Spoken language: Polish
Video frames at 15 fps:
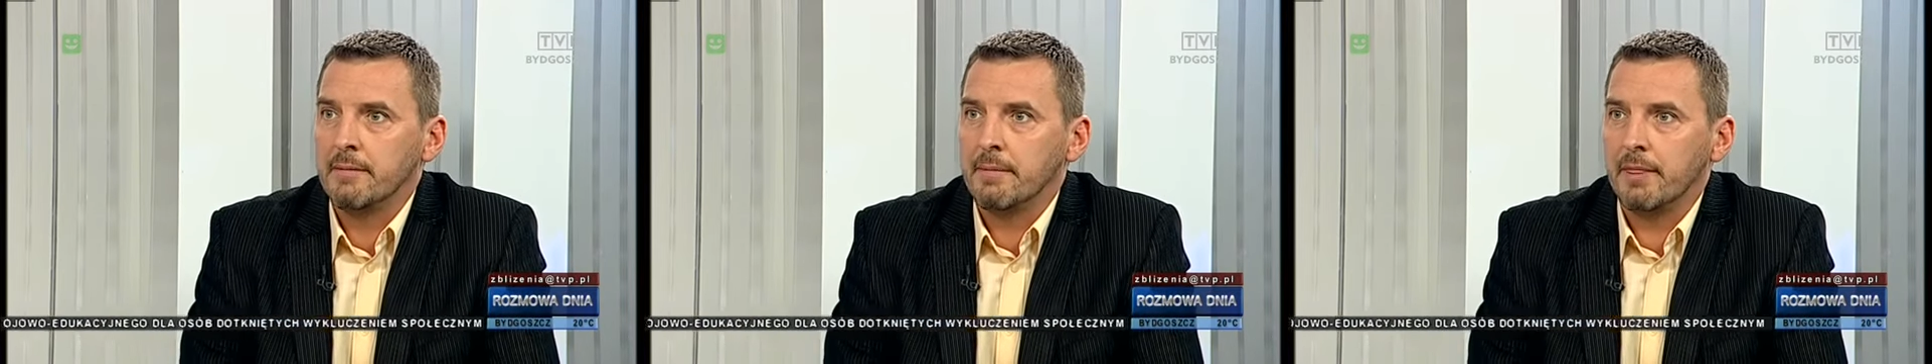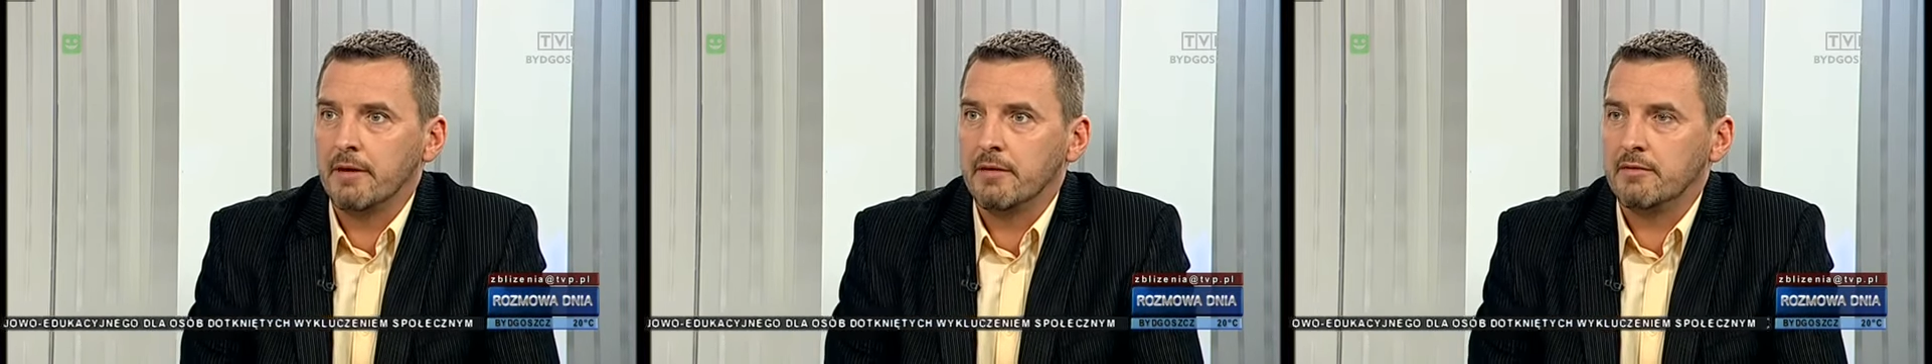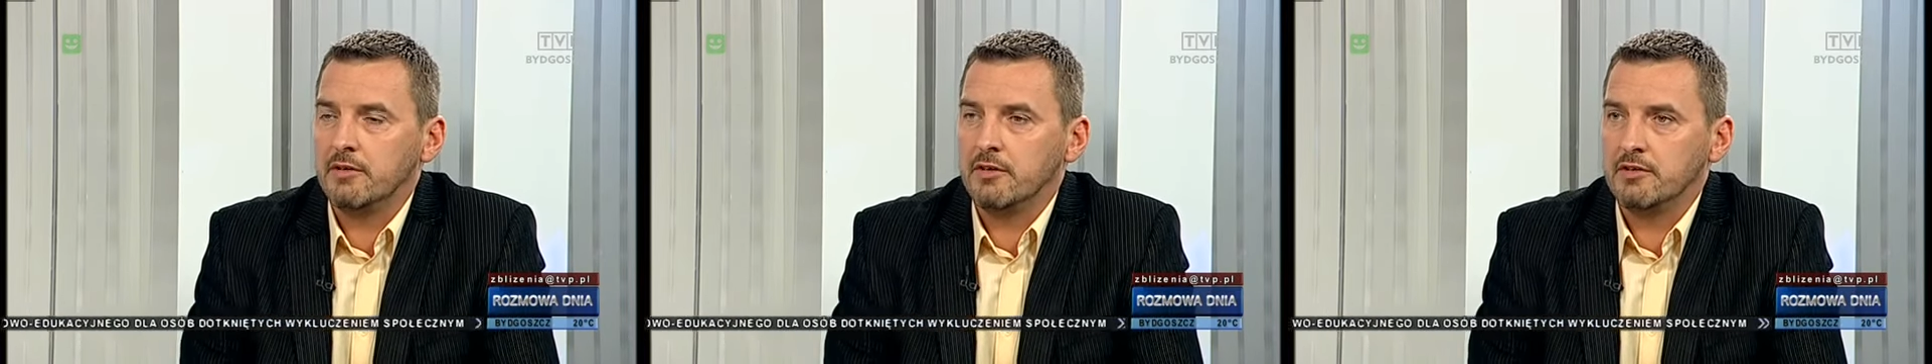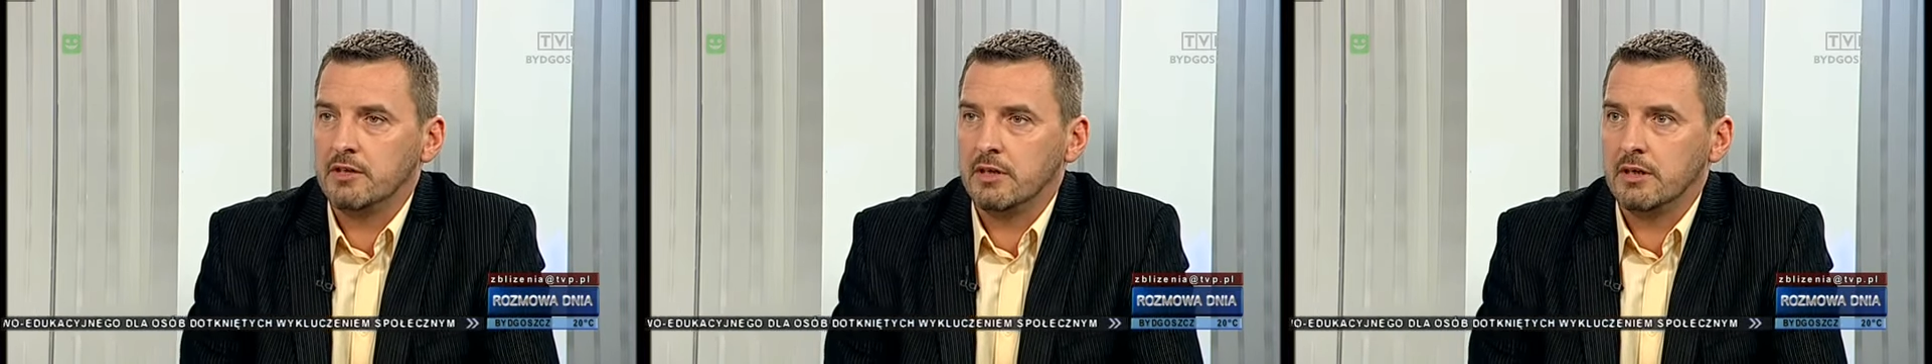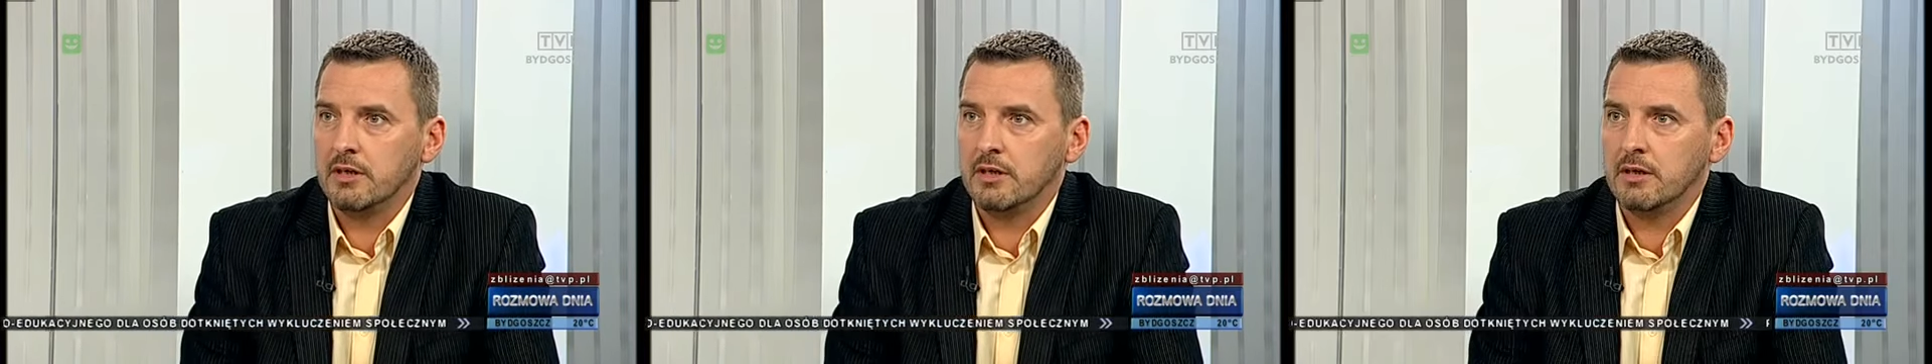w
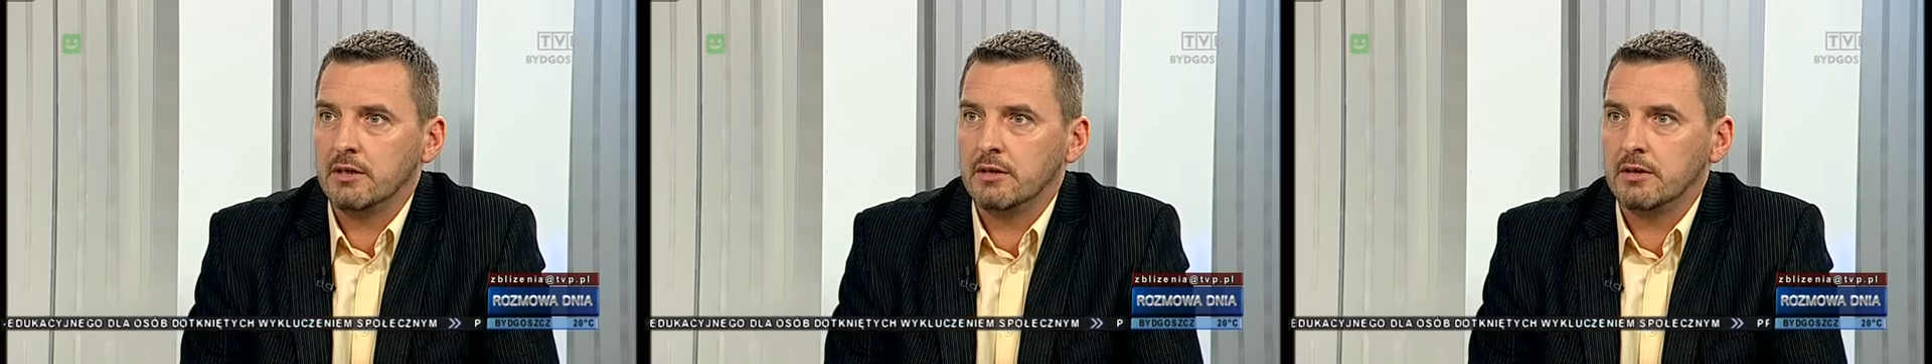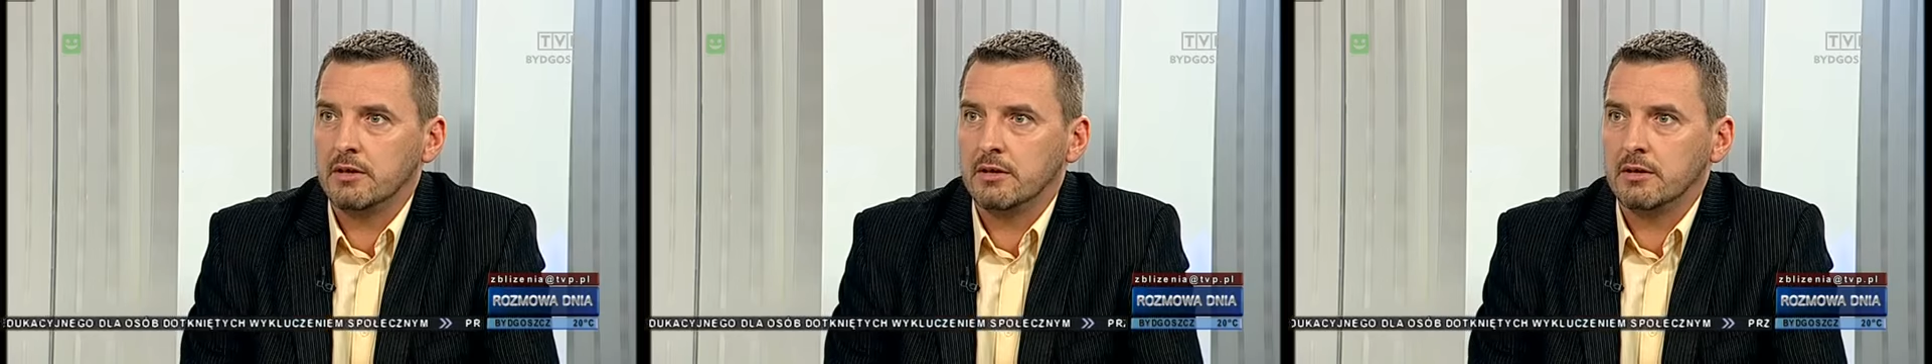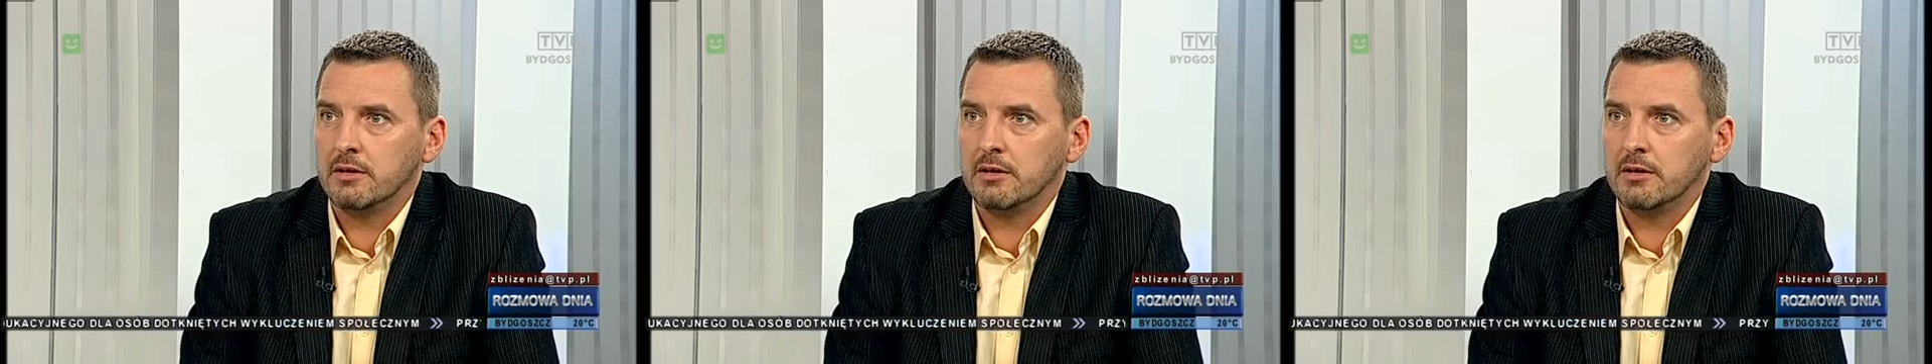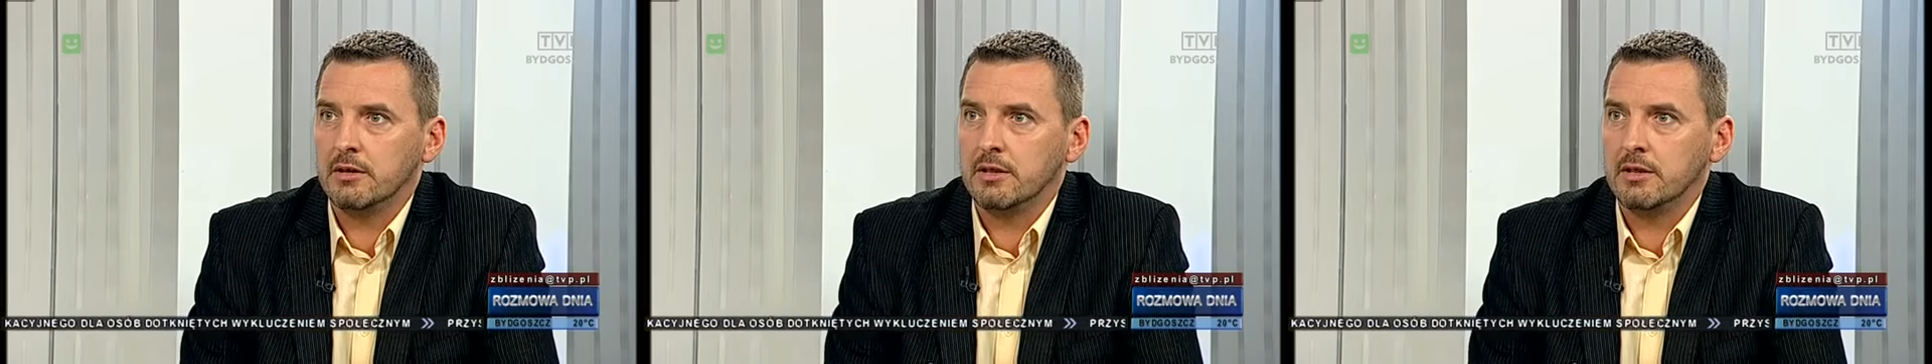niedzielę. E,